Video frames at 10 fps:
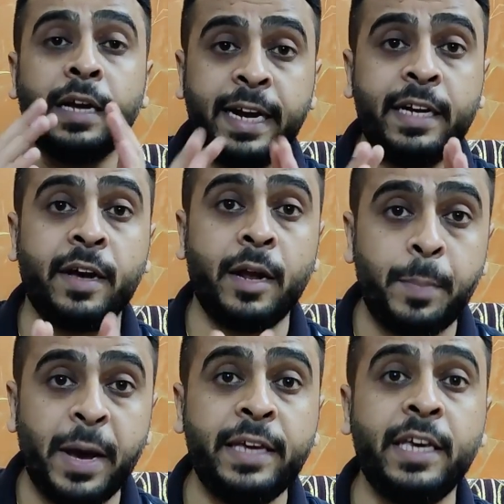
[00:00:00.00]
कनेक्ट कर
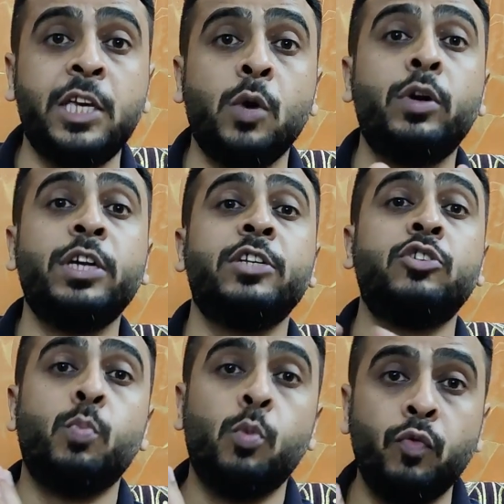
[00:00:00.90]
पाएगी क्योंकि ये
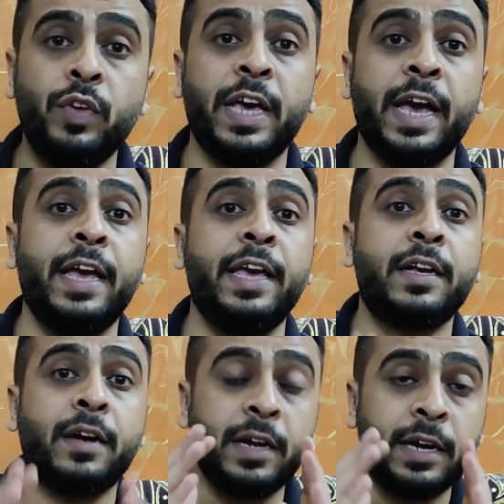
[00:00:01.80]
जो मूवी है
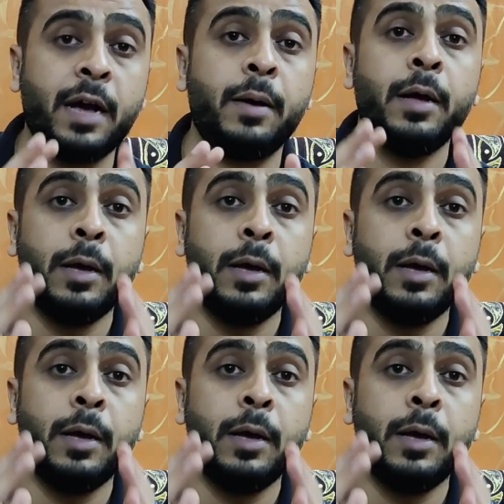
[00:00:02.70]
एक कन्नड़ा